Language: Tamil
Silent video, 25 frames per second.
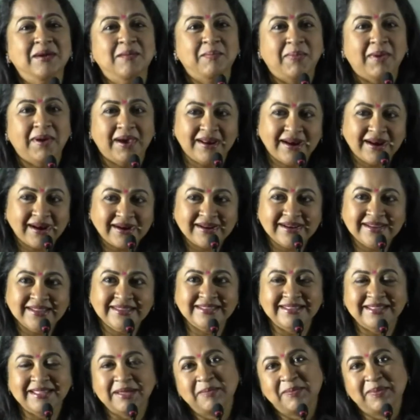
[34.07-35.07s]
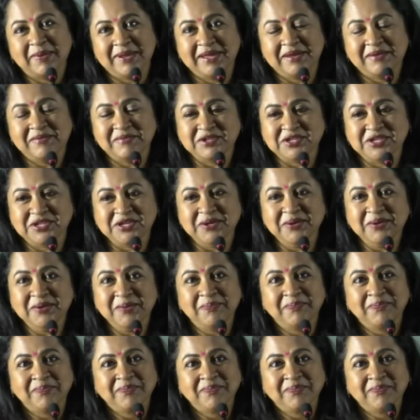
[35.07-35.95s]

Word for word: பாராட்டினது தான் பெரிய விஷயம்